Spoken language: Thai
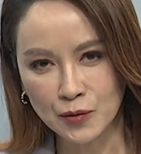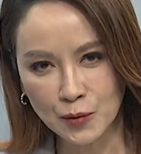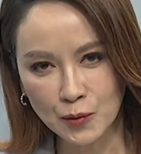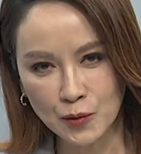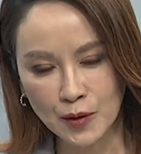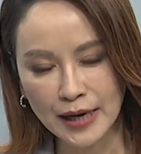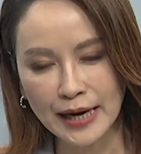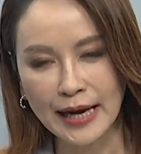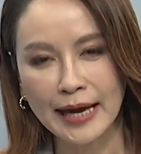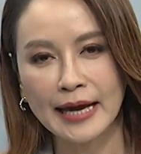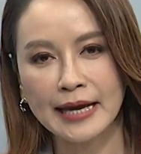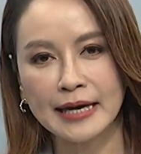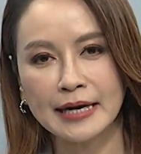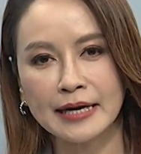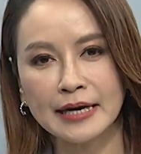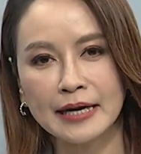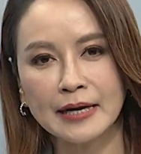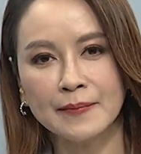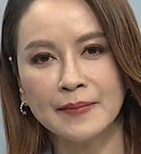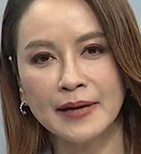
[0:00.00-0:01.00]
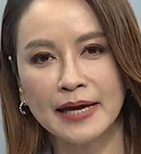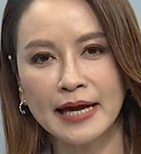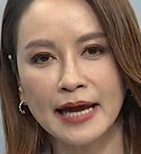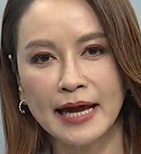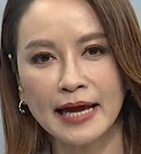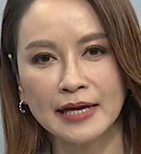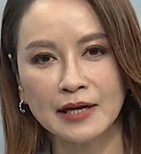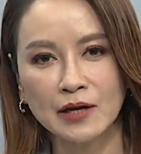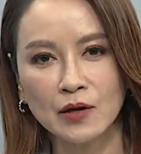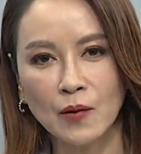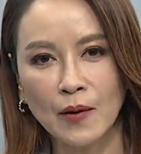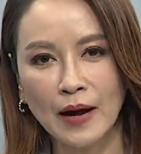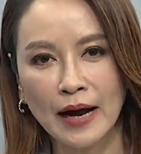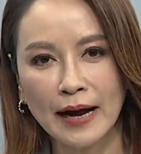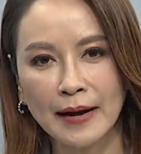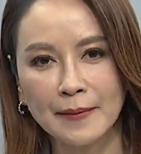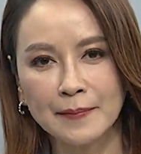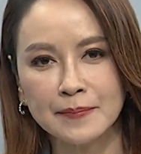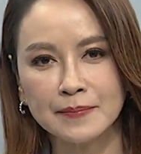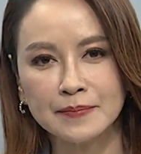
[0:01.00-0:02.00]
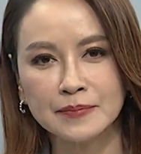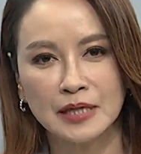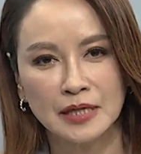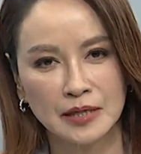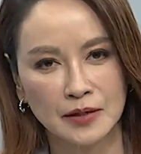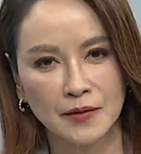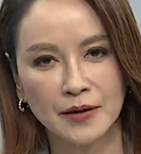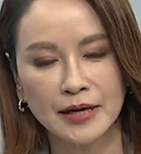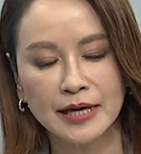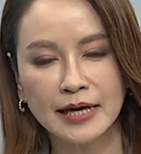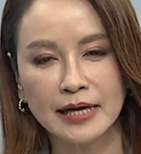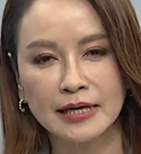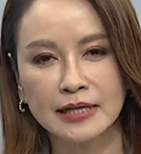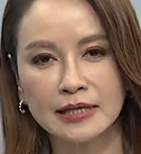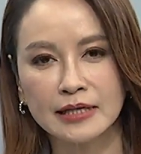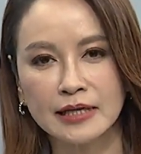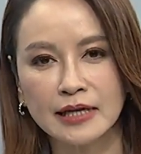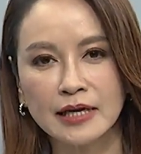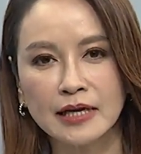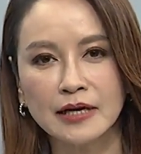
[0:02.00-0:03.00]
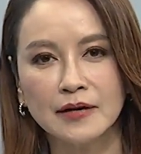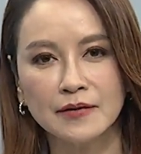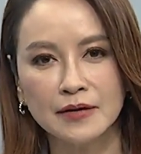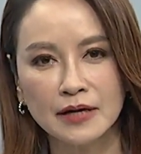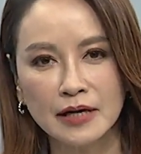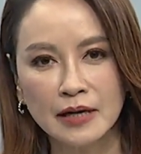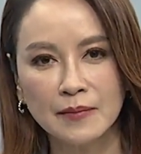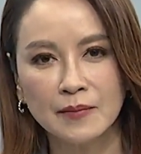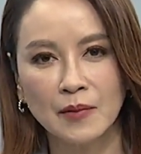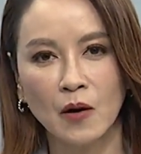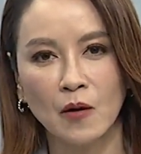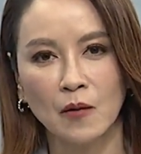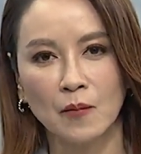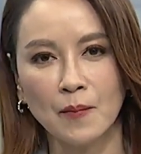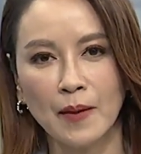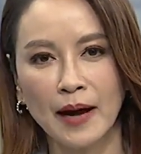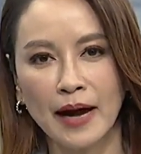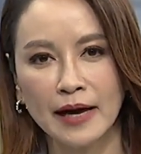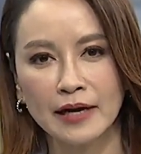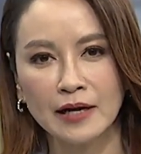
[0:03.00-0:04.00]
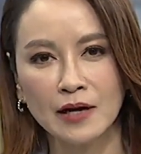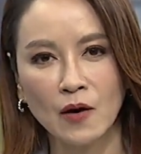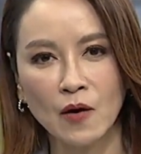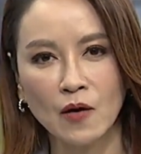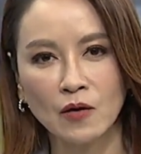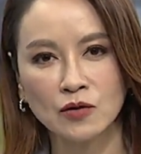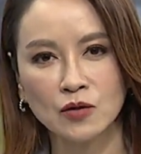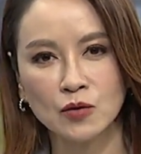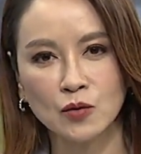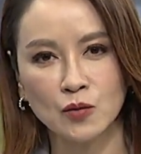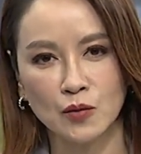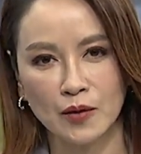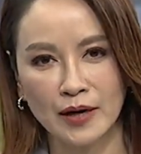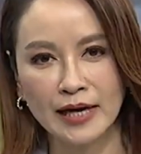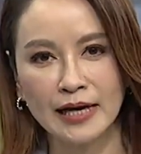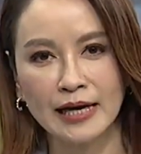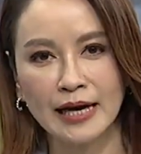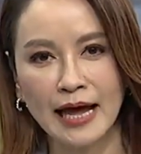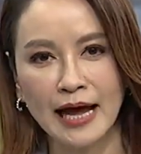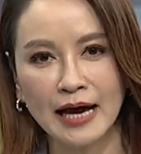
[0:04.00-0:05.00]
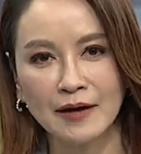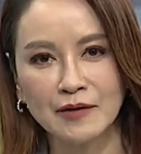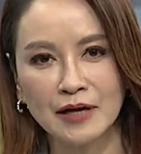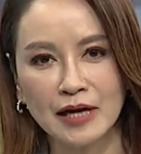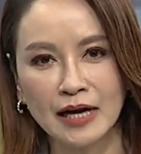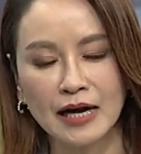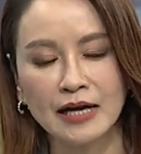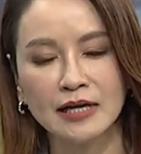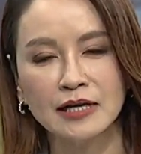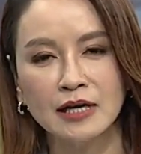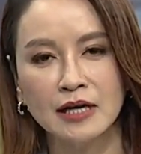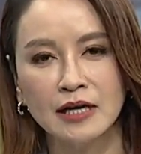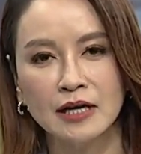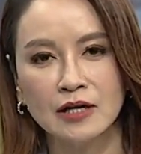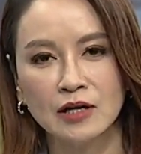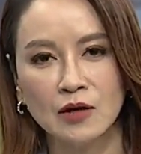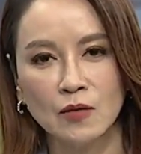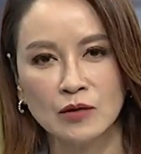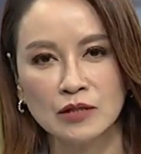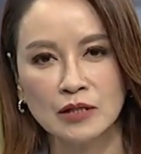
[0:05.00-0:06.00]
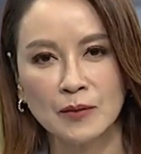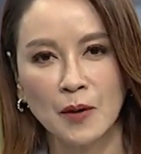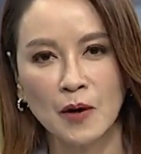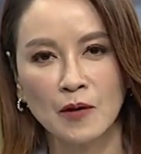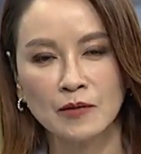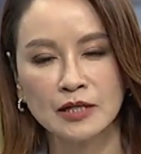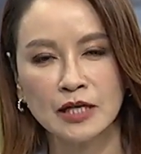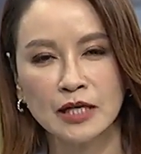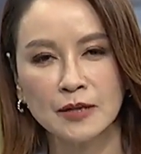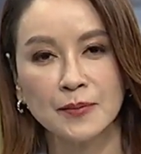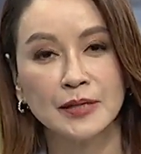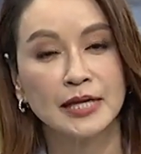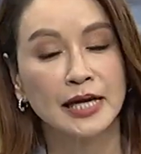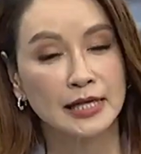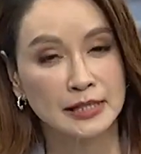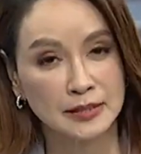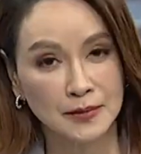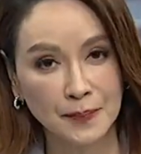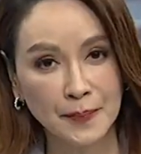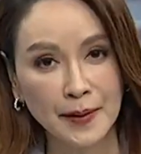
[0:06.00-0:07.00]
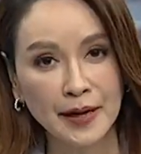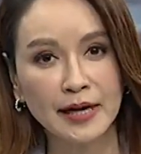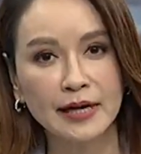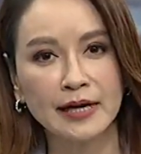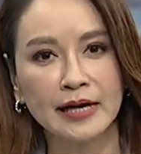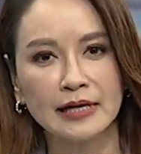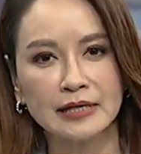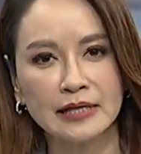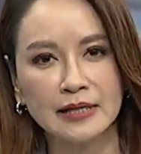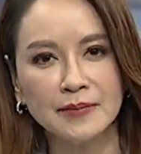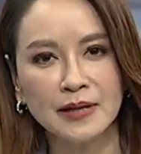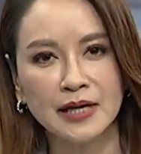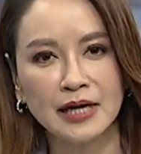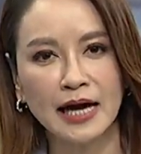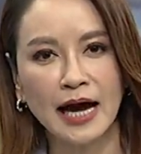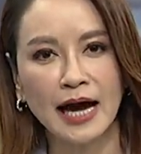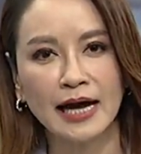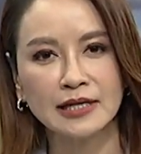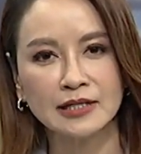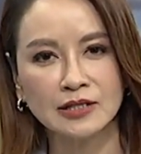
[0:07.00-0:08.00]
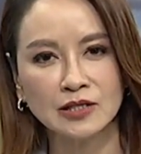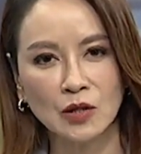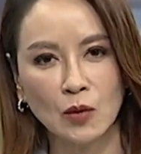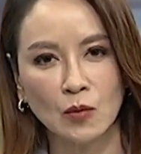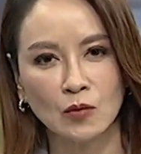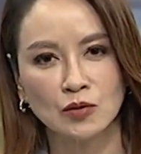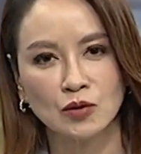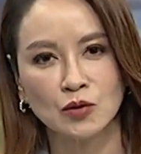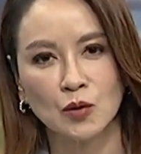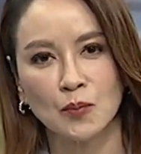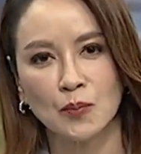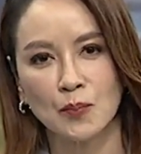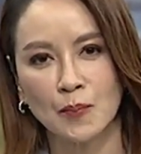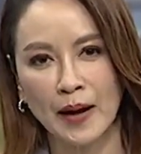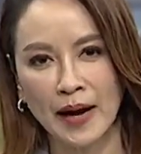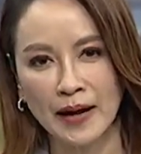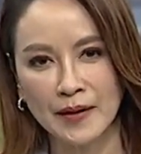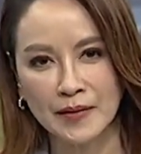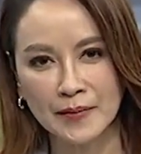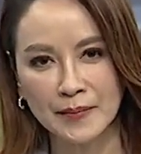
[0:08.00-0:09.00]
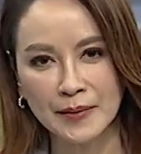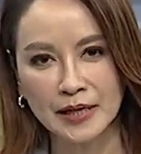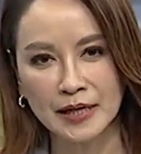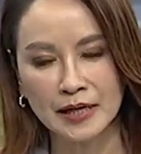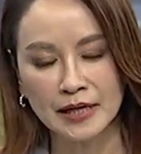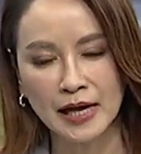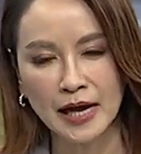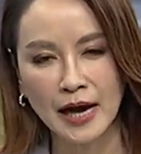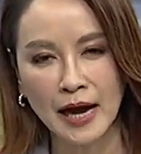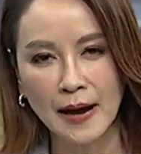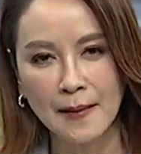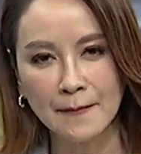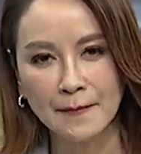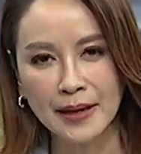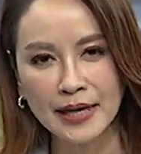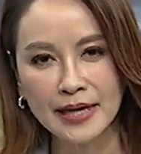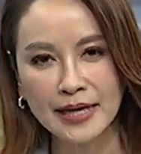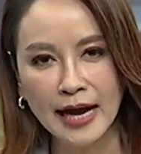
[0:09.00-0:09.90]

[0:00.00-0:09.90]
ยูเครนเริ่มได้เห็นความตึงเครียดที่เริ่มออกมานอกยูเครนแล้วนะคะ โดยเฉพาะที่ประเทศสเปนค่ะที่มีการส่งจดหมายระเบิด ไป